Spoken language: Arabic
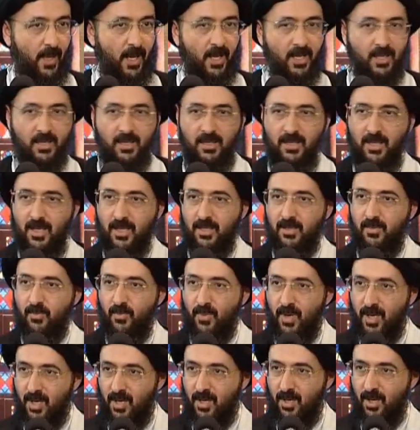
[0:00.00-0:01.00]
عدة
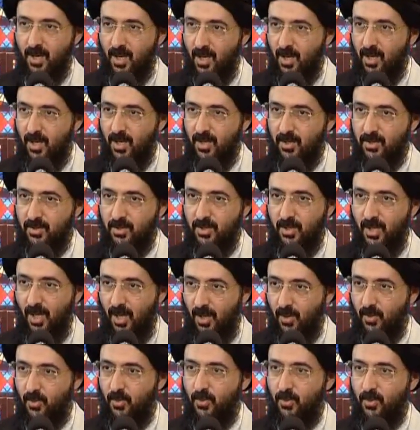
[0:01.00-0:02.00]
مرات
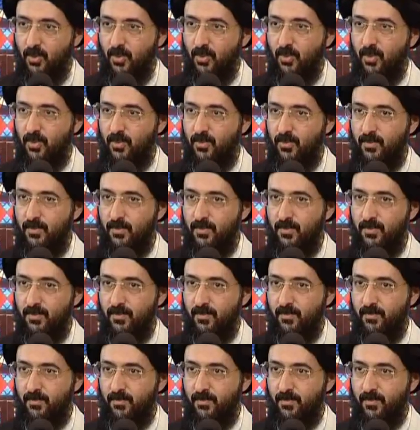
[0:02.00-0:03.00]
يقوم
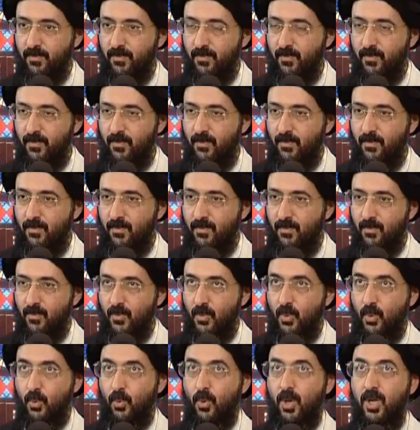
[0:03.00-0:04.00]

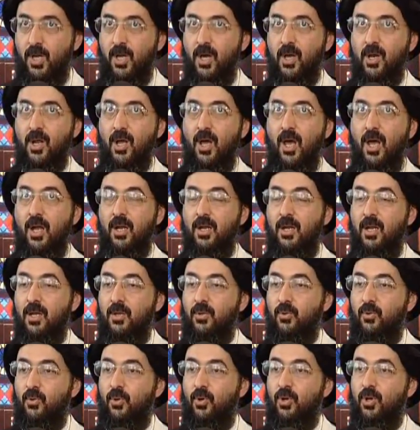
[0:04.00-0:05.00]
ويرى أن
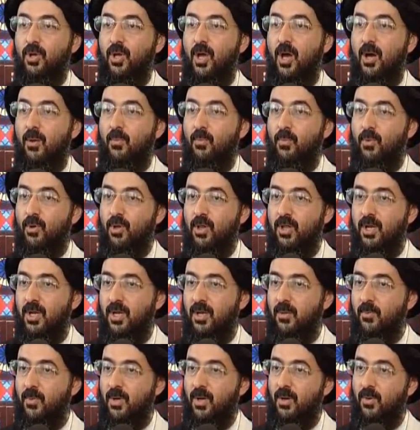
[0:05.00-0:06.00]
الدنيا
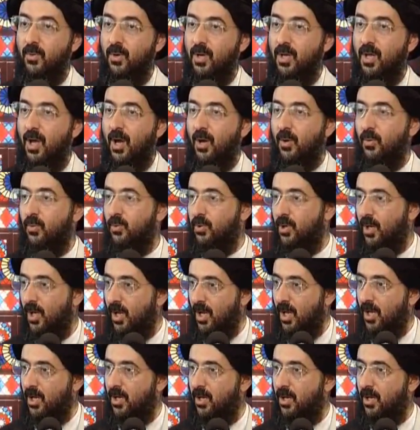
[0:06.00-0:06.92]
مظلمة ويعود إلى